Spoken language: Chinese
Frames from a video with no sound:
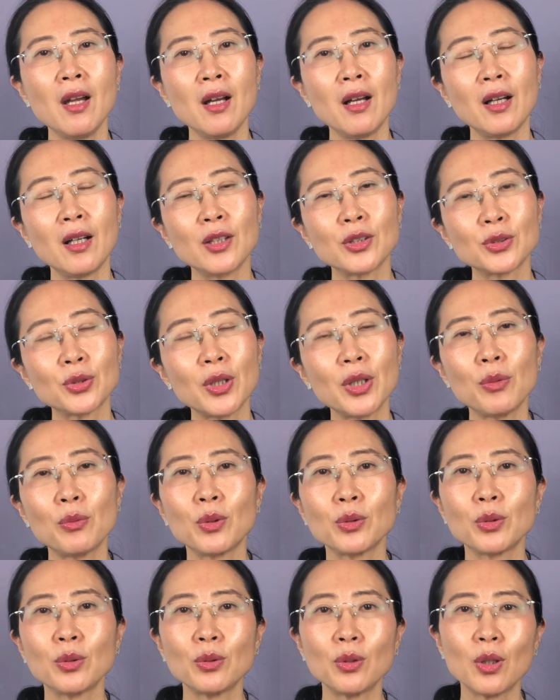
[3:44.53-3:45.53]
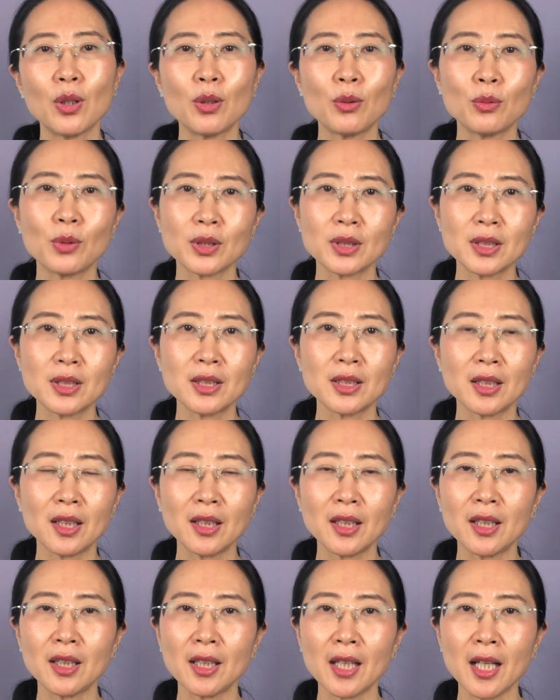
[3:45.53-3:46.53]
呃，所以我通过我自己的
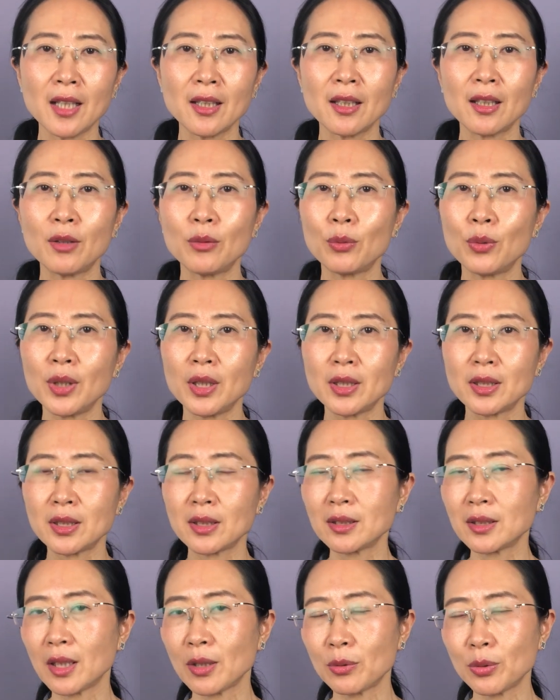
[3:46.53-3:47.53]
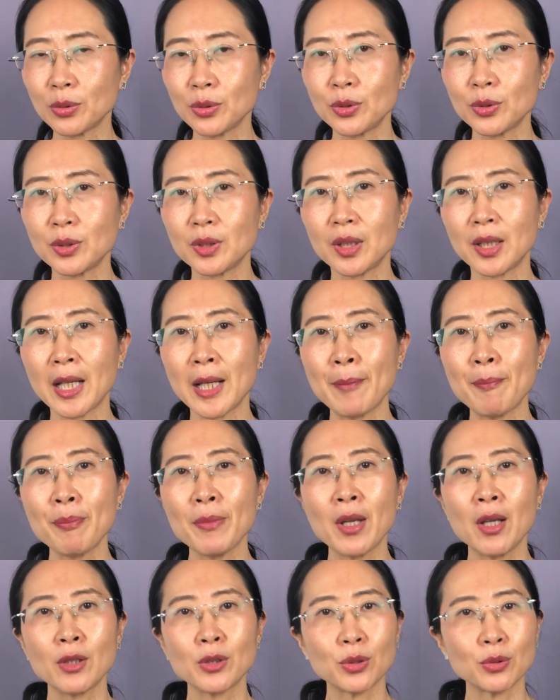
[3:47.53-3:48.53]
体验呢，我已经在过去几年
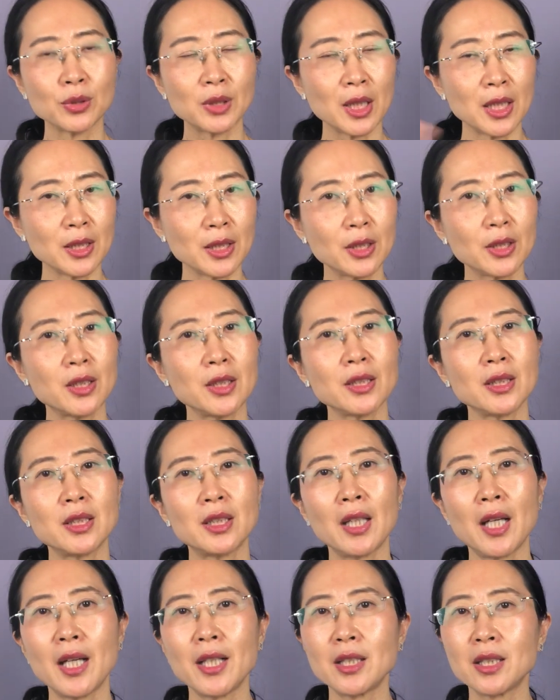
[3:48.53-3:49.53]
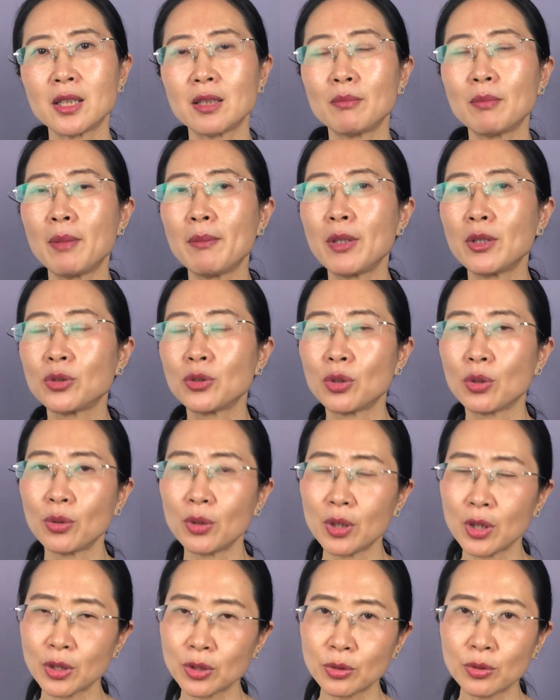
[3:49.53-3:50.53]
从减脂增肌开始，慢慢学会
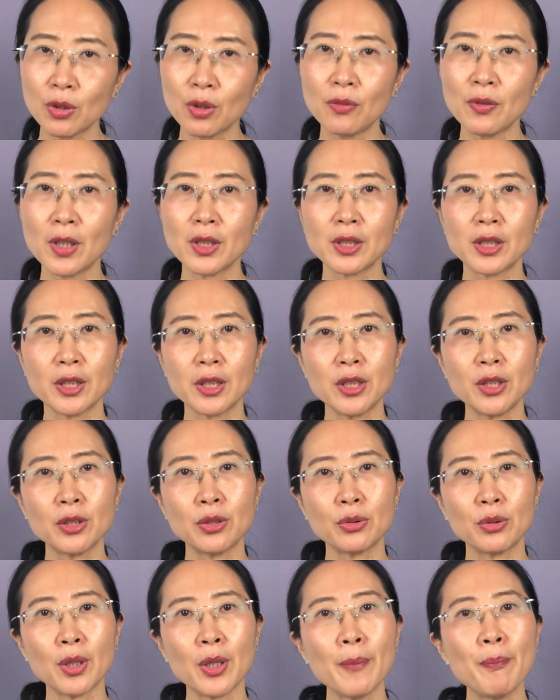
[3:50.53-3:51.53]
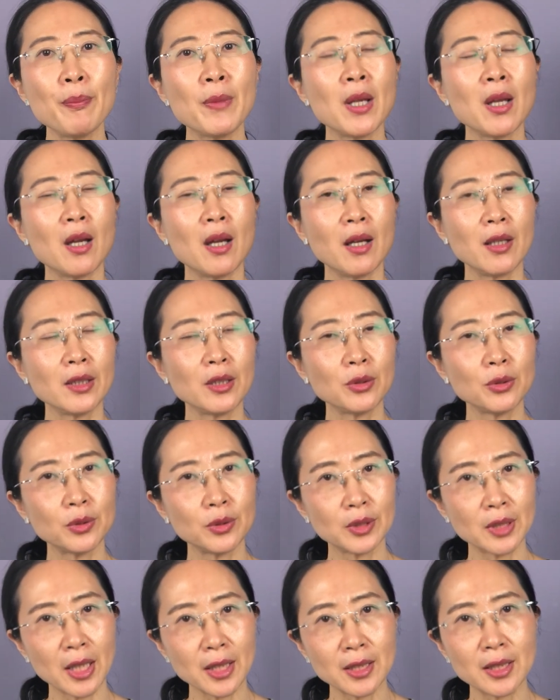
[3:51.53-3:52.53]
了生活方式医学，呃，应
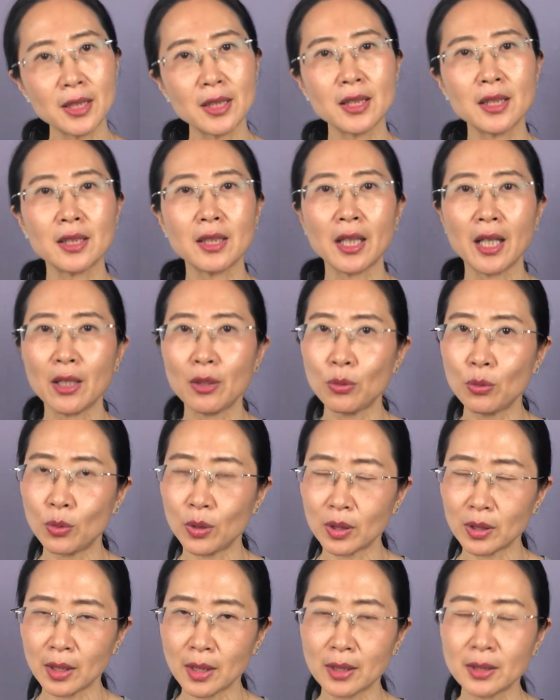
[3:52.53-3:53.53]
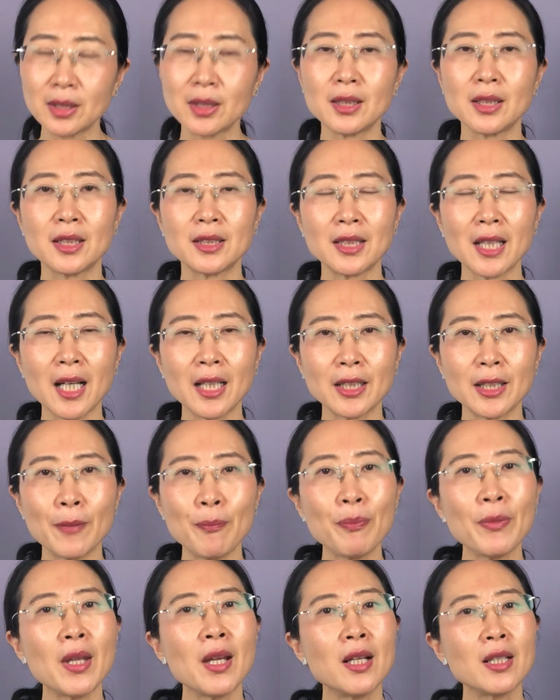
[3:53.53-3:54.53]
用在自己，还有我的自己的家
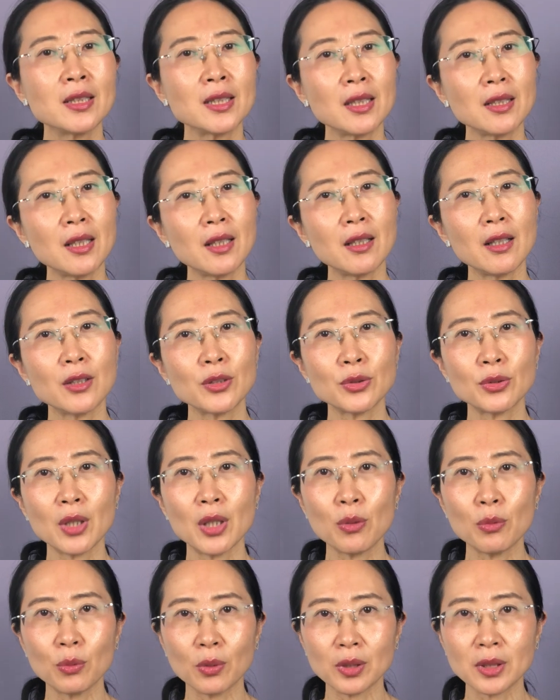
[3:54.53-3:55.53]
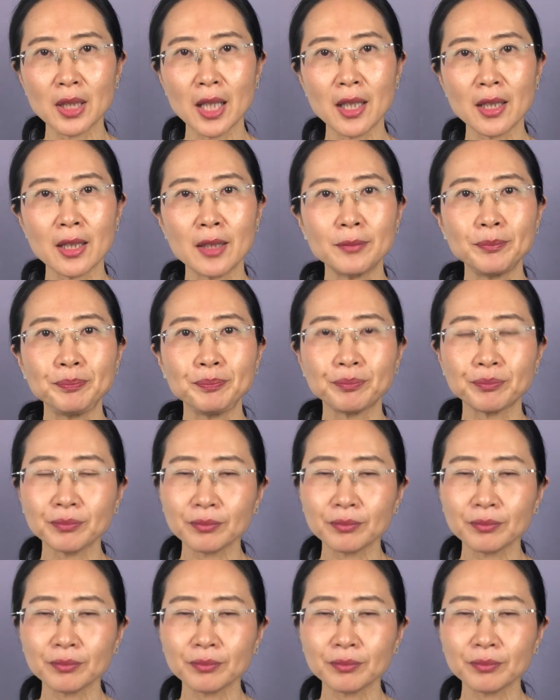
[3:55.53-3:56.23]
人。现在呢，虽然我家人。